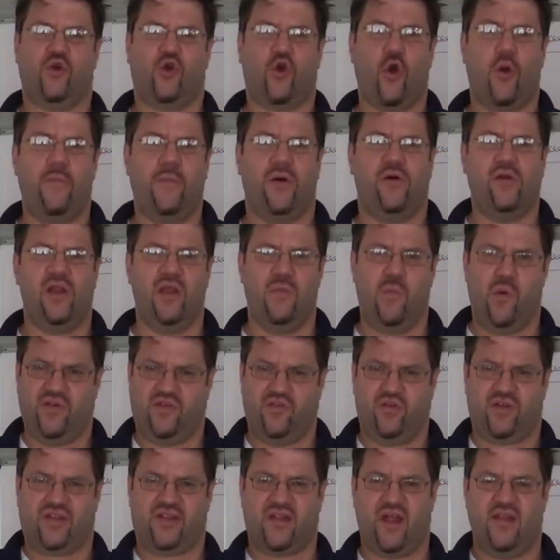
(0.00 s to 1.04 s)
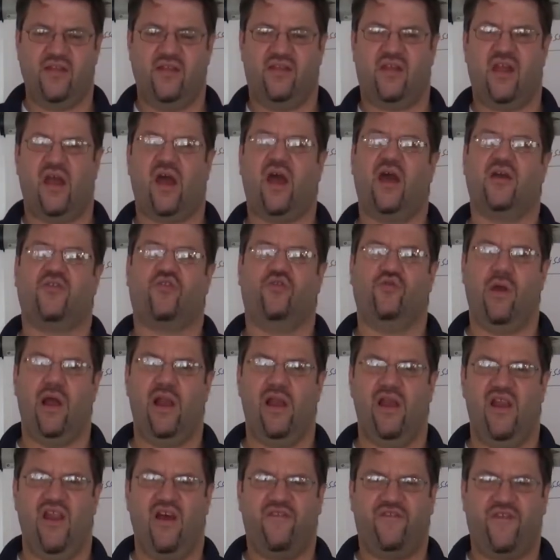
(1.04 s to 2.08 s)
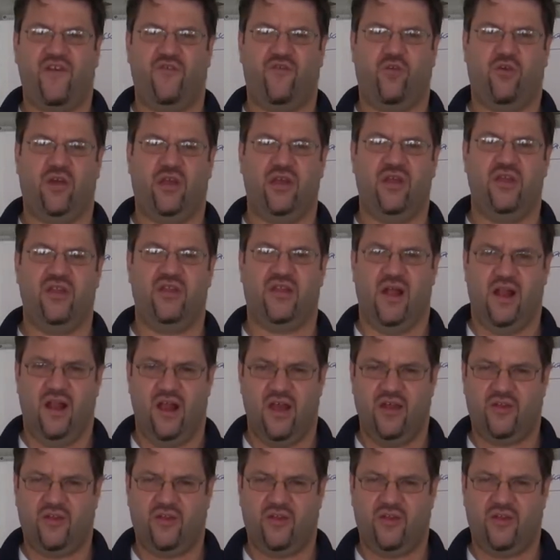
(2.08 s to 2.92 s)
comment les mesures sanitaires actuelles la favorisent